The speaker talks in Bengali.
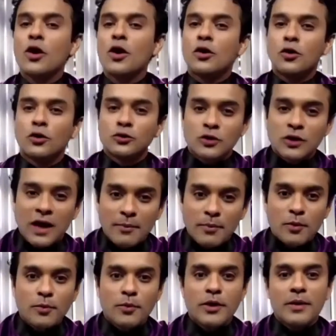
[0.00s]
নতুন কাপড়
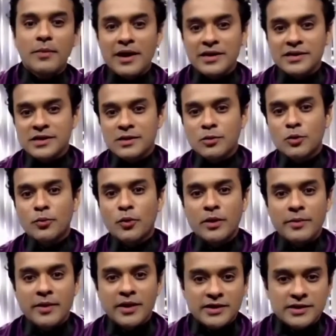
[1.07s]
পরে বাইরে যাব
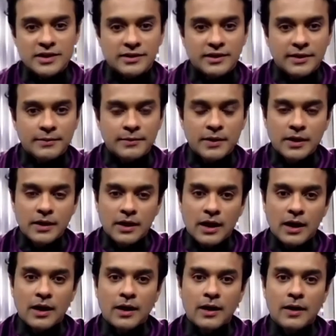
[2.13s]
পরিবারের সাথে
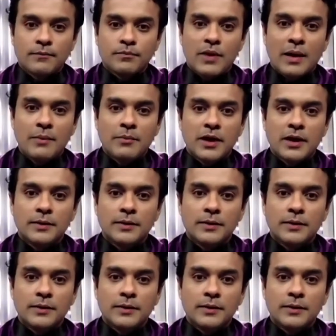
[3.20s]
আমরা